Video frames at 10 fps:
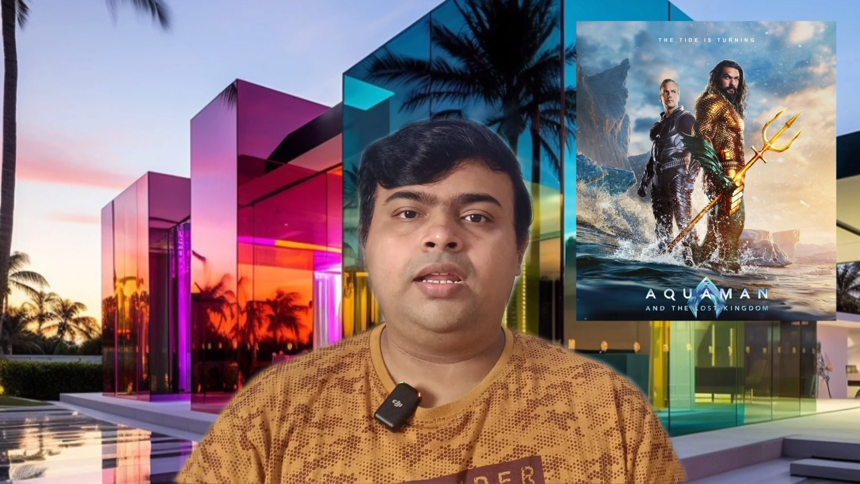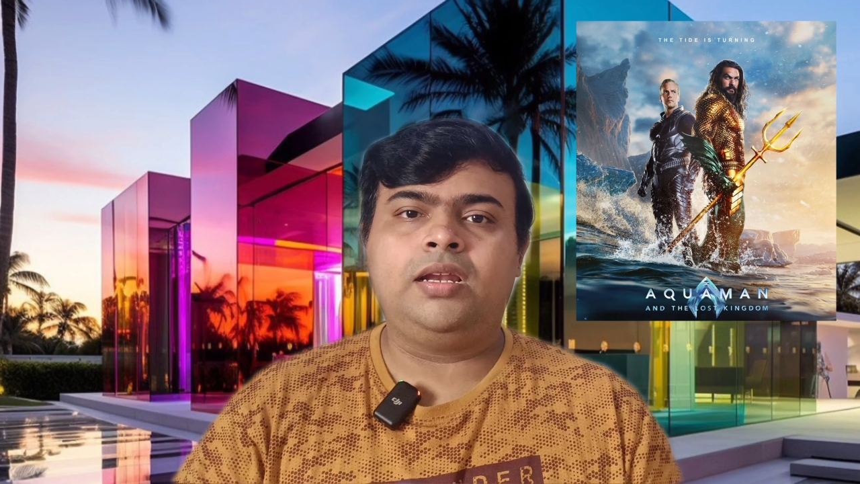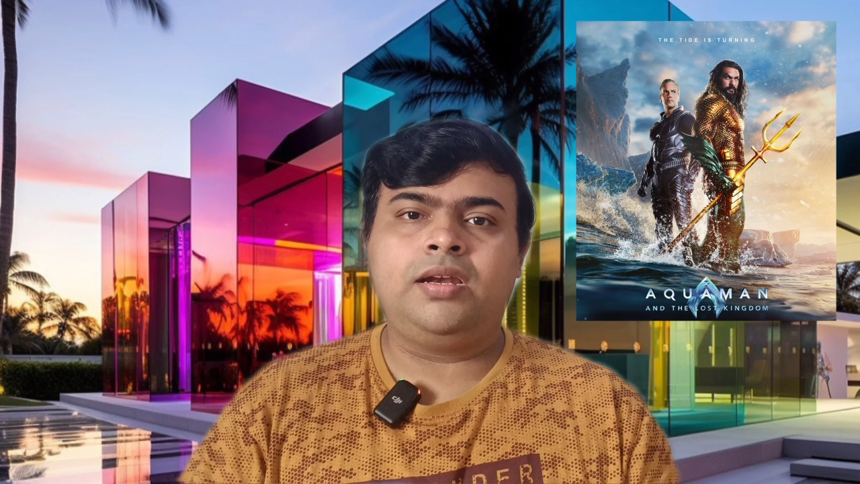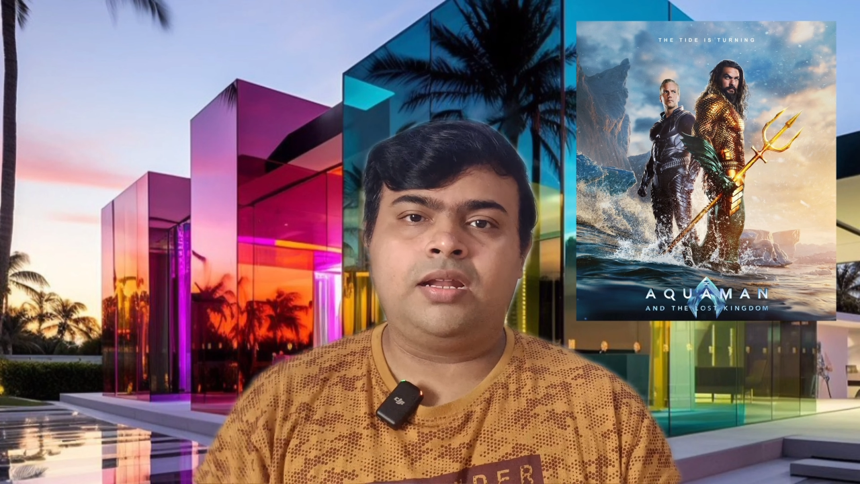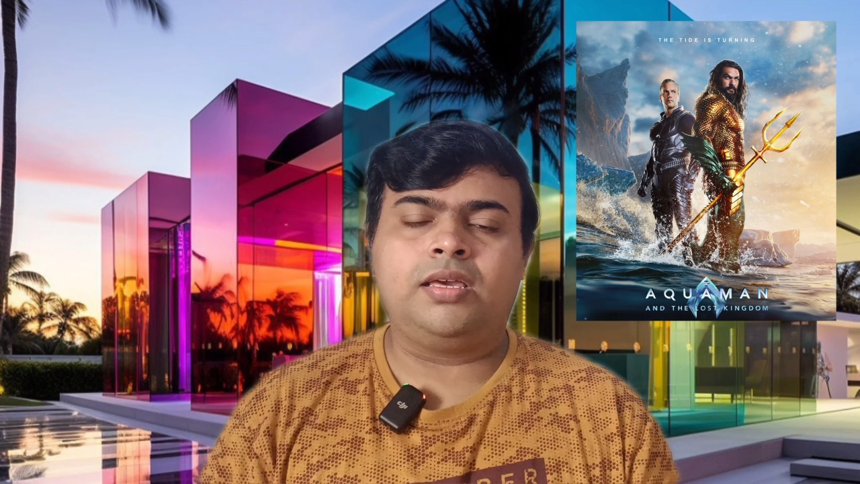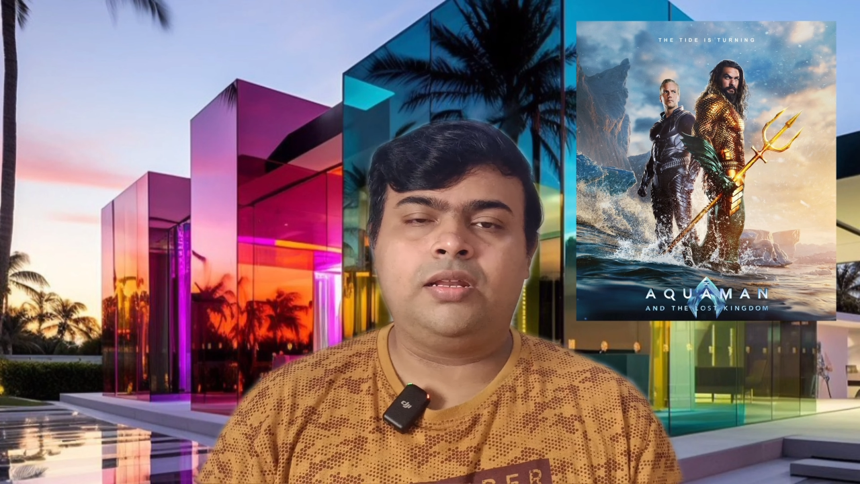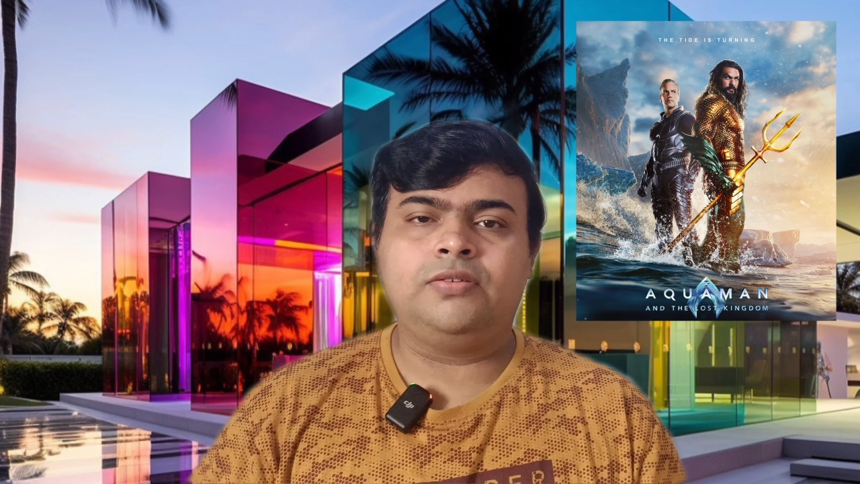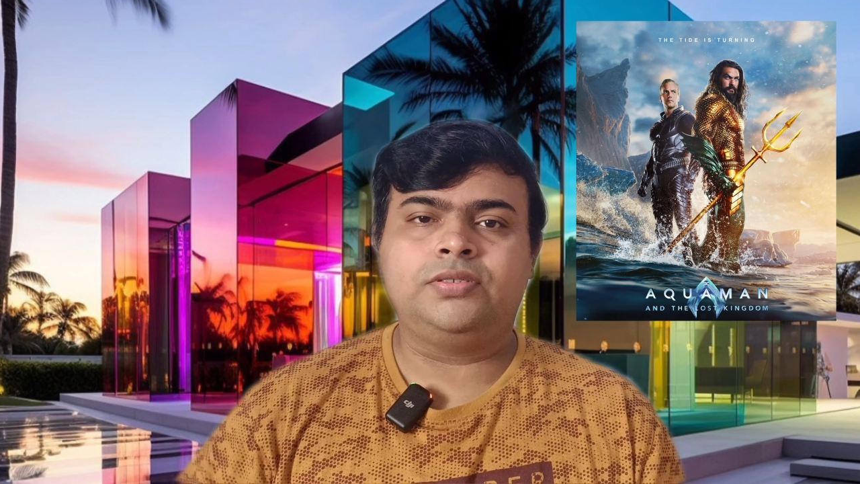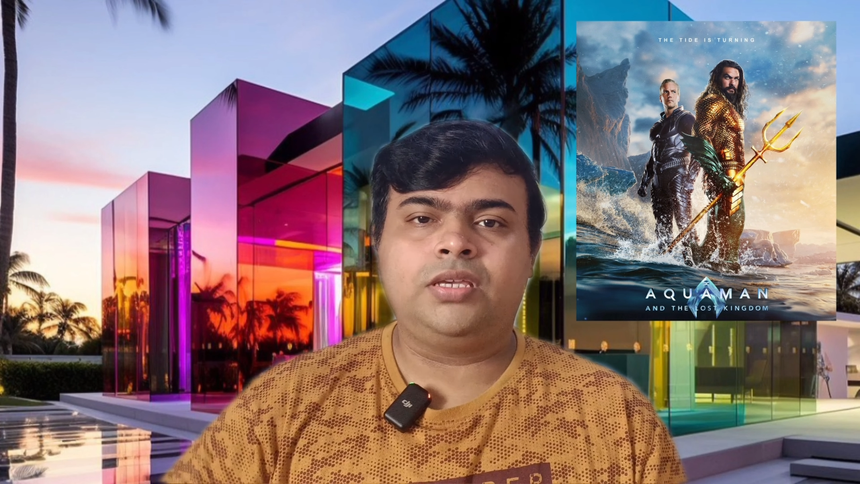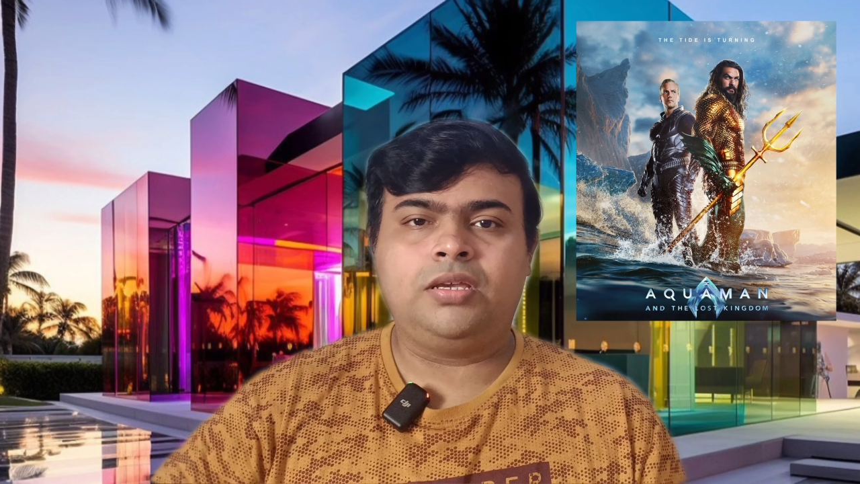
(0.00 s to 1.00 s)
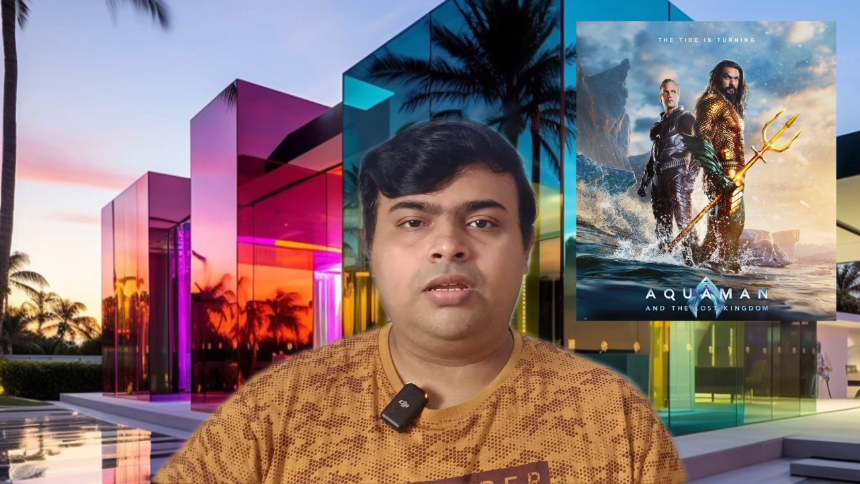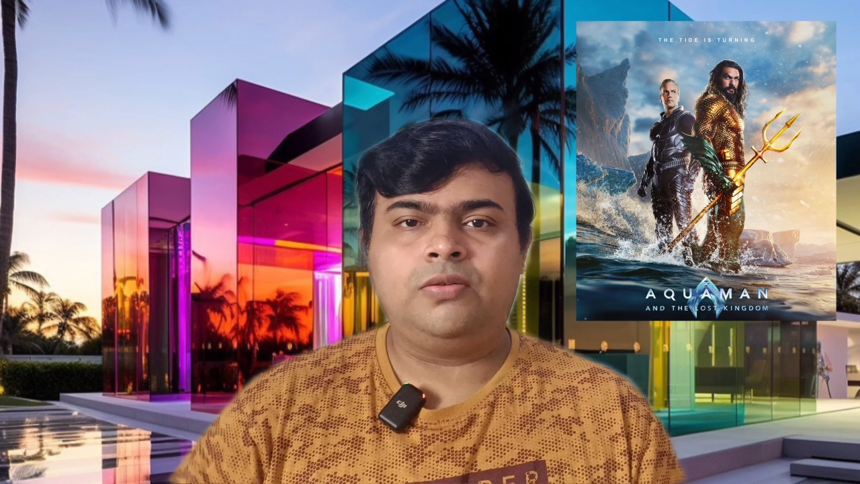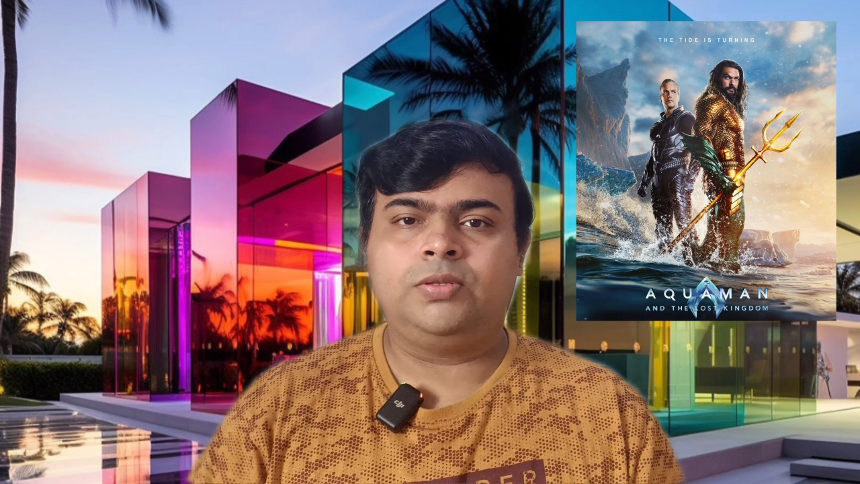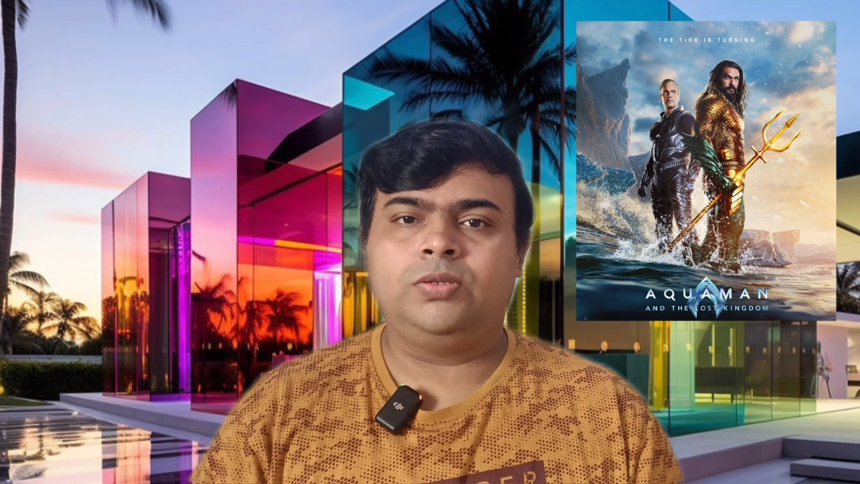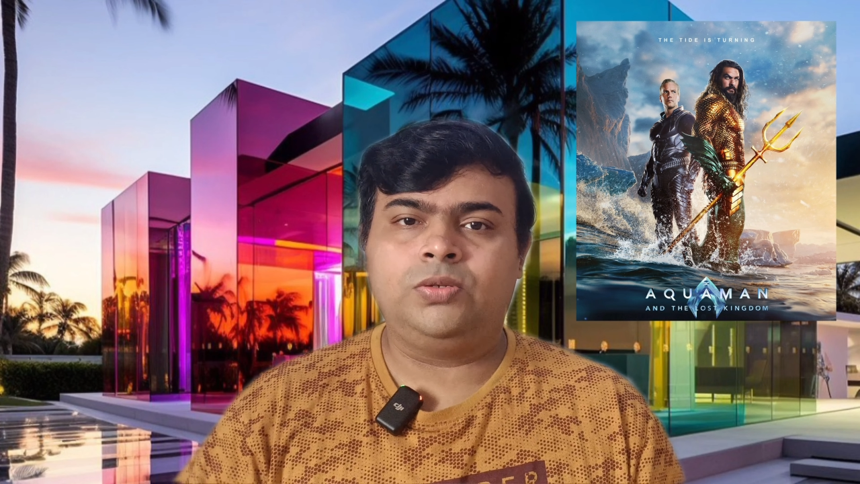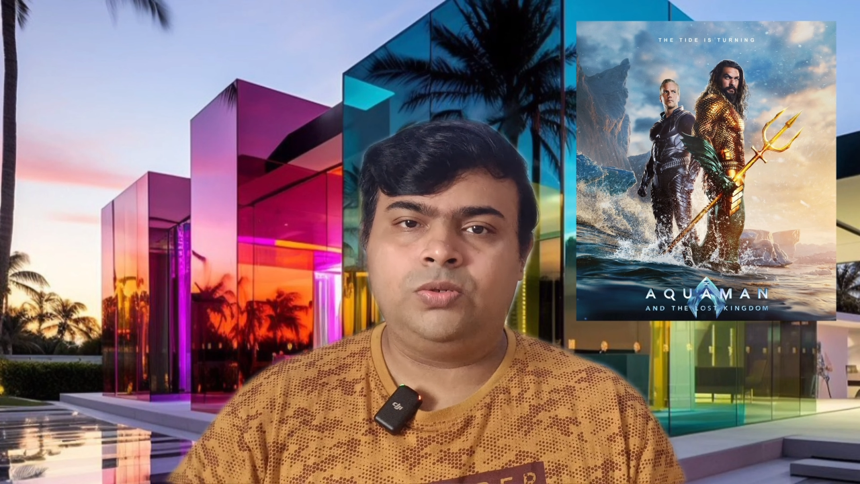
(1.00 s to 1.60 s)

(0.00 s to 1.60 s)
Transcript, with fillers: அடியில் நடக்கிற விஷயங்கள் வந்து